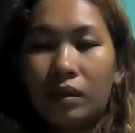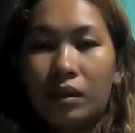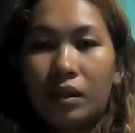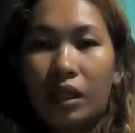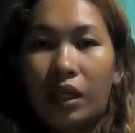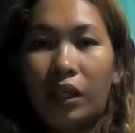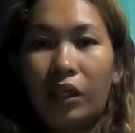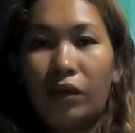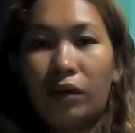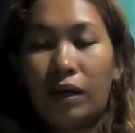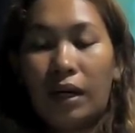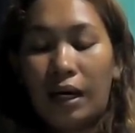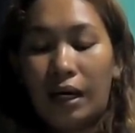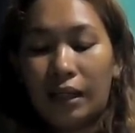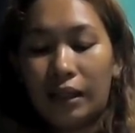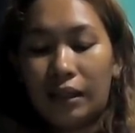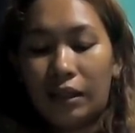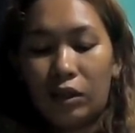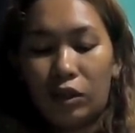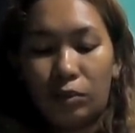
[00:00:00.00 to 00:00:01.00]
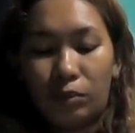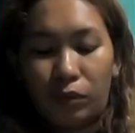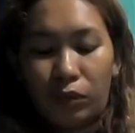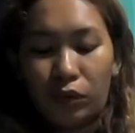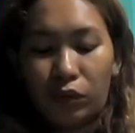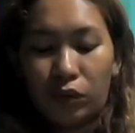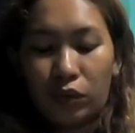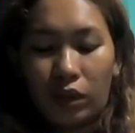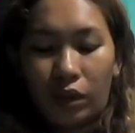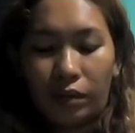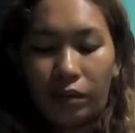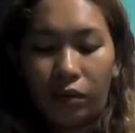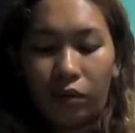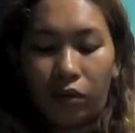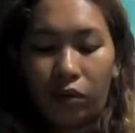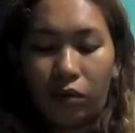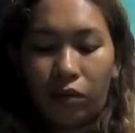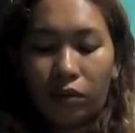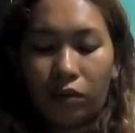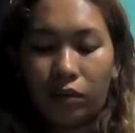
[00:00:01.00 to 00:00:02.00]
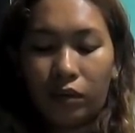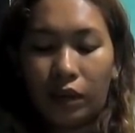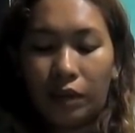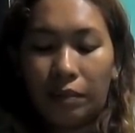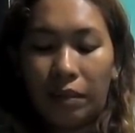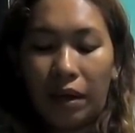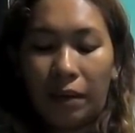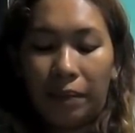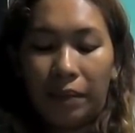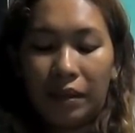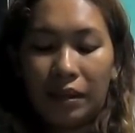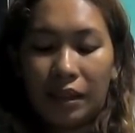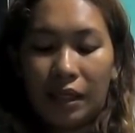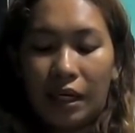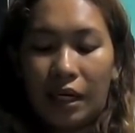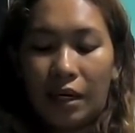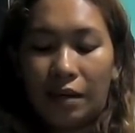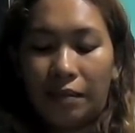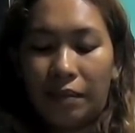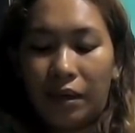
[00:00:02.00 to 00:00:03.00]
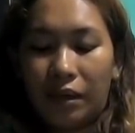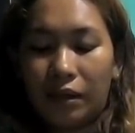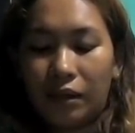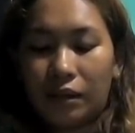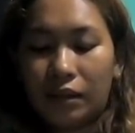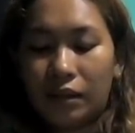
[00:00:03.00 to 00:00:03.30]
Sa inyong lahat, taos puso akong nagpapasalamat.